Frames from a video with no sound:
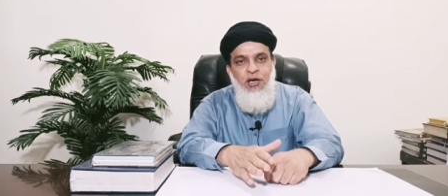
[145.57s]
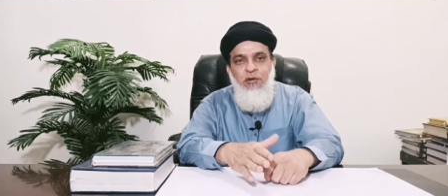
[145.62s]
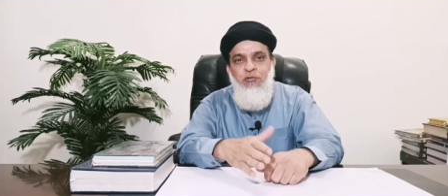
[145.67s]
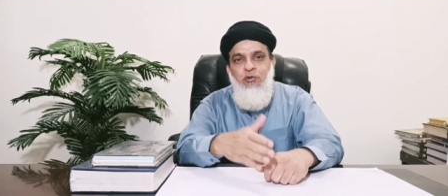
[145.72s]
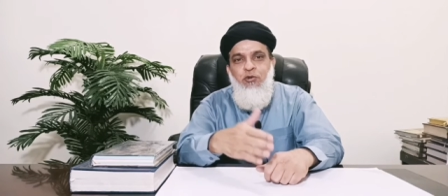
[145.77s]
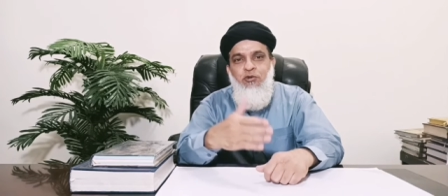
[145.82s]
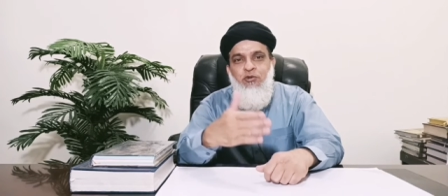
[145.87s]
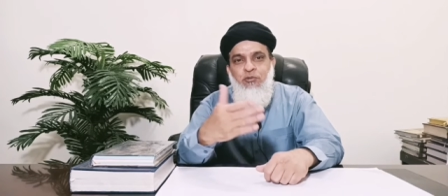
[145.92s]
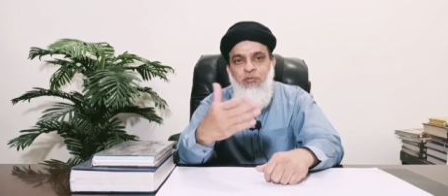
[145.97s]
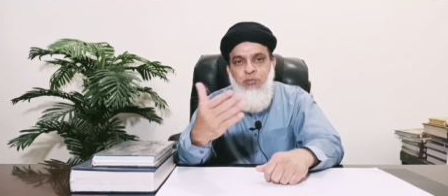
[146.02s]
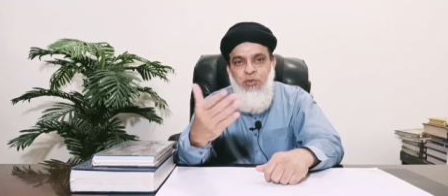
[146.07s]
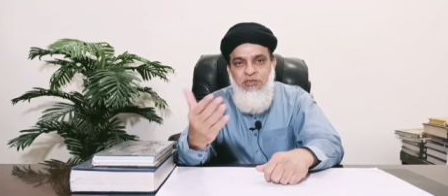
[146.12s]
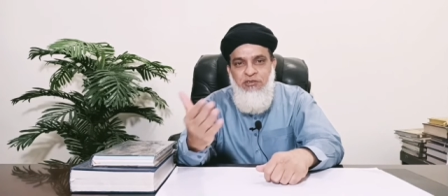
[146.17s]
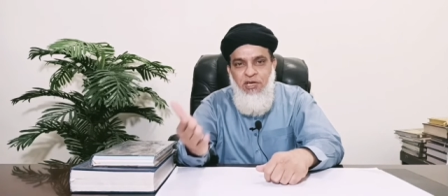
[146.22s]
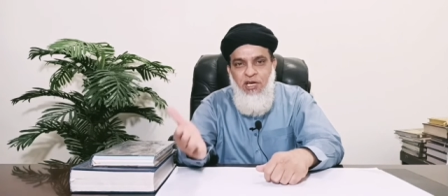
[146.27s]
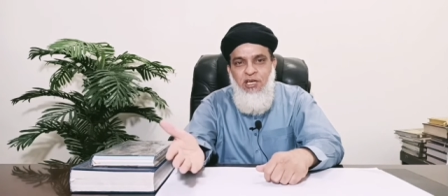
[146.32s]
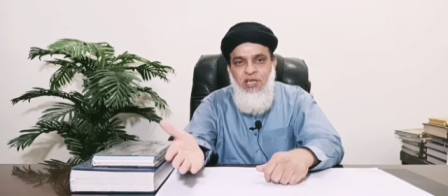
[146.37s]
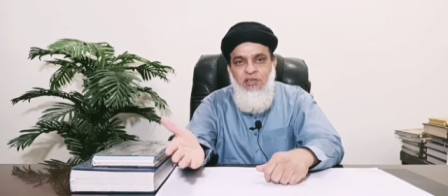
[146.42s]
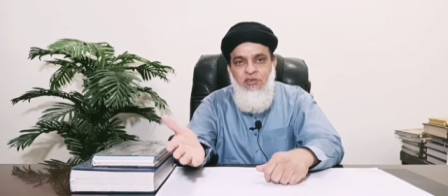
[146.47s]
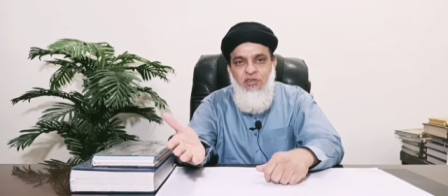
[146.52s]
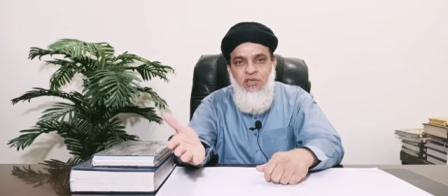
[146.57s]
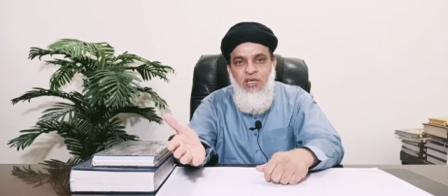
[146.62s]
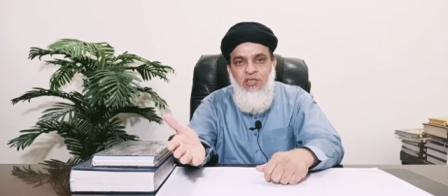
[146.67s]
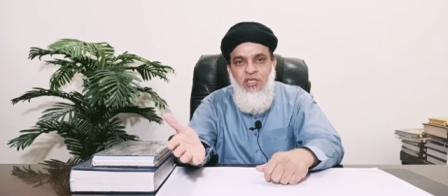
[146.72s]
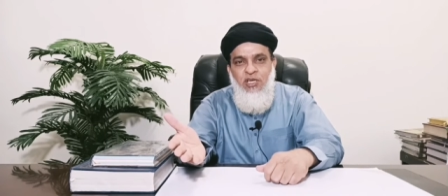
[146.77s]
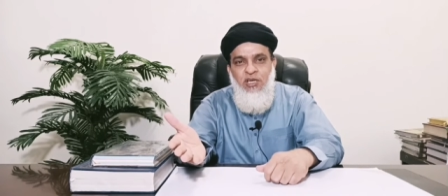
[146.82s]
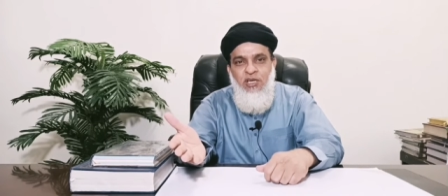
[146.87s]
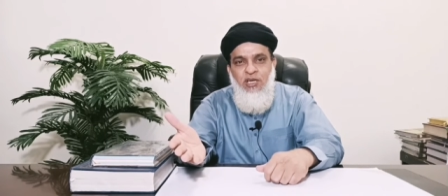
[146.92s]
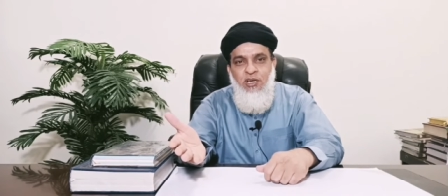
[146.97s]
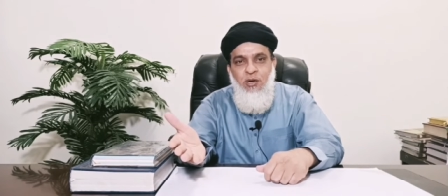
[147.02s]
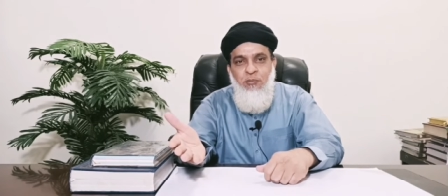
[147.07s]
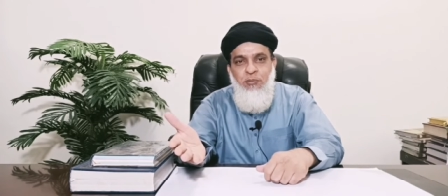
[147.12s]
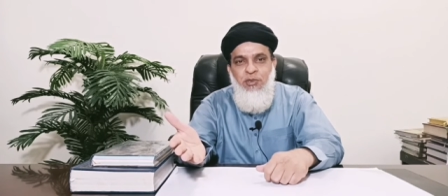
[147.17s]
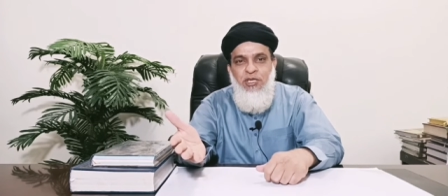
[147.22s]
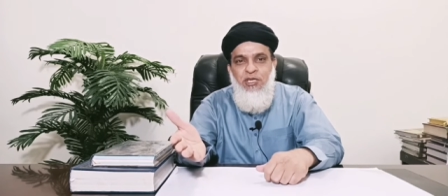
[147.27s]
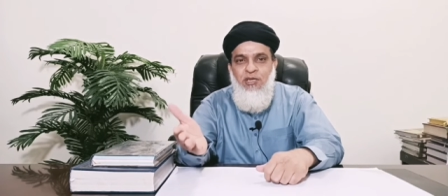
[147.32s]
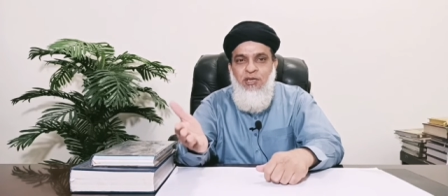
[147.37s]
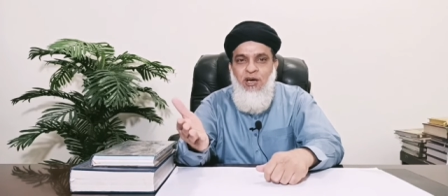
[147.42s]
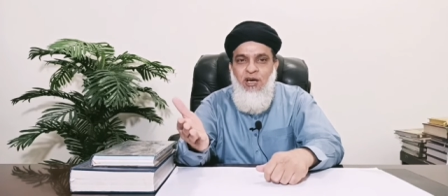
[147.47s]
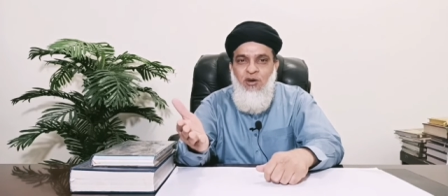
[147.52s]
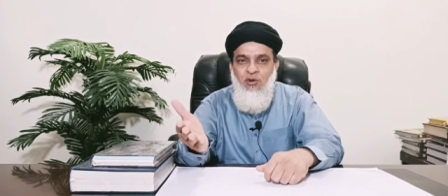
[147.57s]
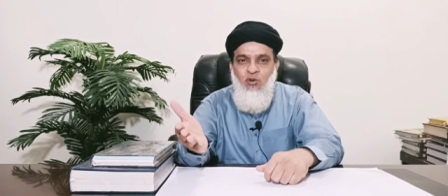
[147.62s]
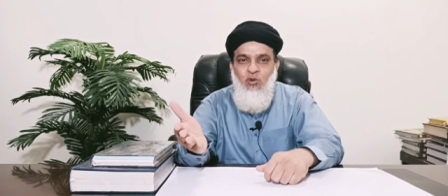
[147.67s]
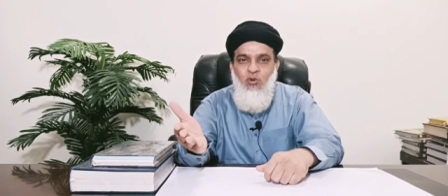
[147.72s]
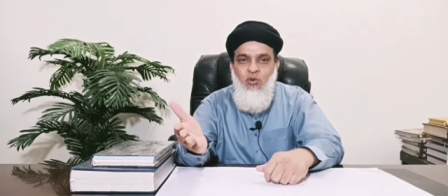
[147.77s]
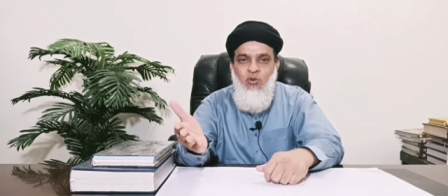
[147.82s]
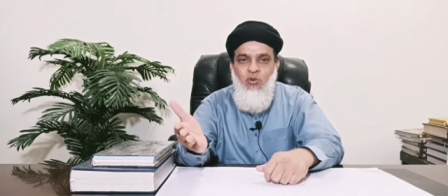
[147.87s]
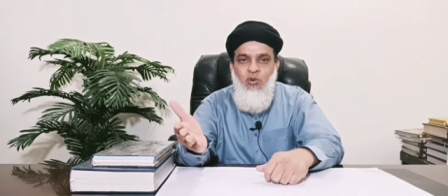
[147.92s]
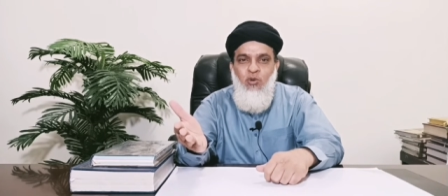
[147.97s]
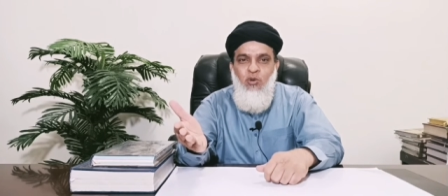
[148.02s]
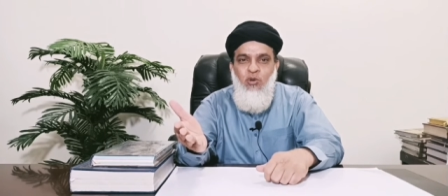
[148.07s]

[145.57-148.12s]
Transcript: अगर वो बसाना चाहता है अपने घर को